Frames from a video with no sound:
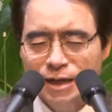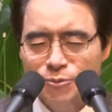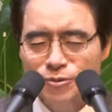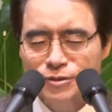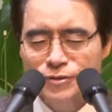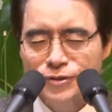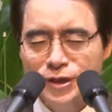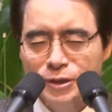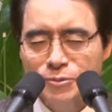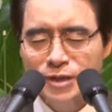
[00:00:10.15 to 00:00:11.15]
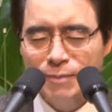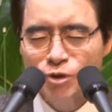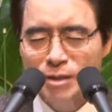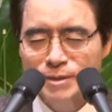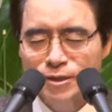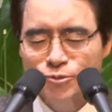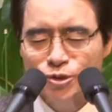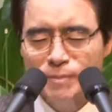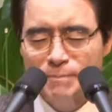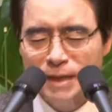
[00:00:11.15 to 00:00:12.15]
오늘 이 저녁에도 사모하면서
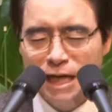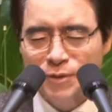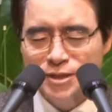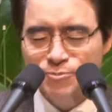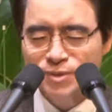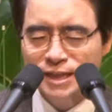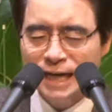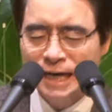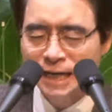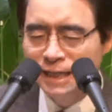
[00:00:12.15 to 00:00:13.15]
주님 앞에 나왔습니다.